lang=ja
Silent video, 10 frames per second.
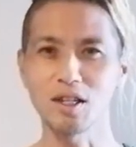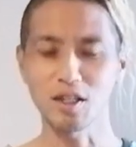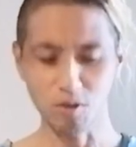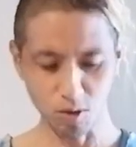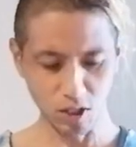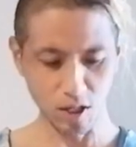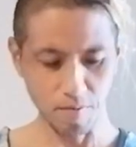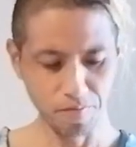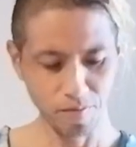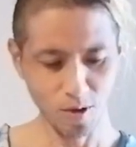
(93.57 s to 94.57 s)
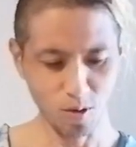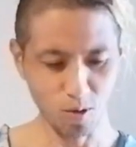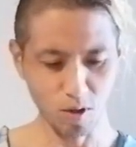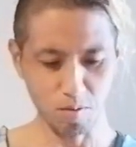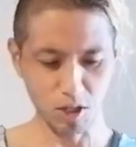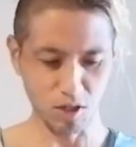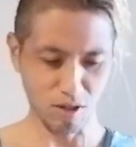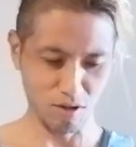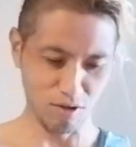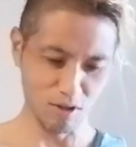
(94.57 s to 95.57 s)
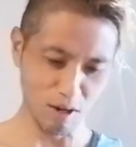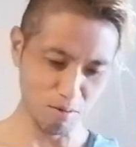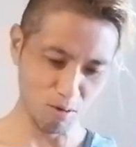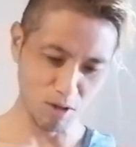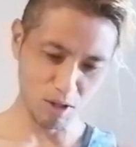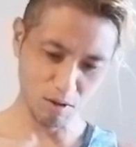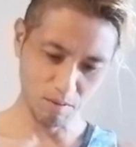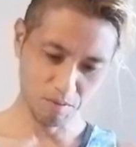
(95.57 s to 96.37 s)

なんかどっちか送りました。多分これだ。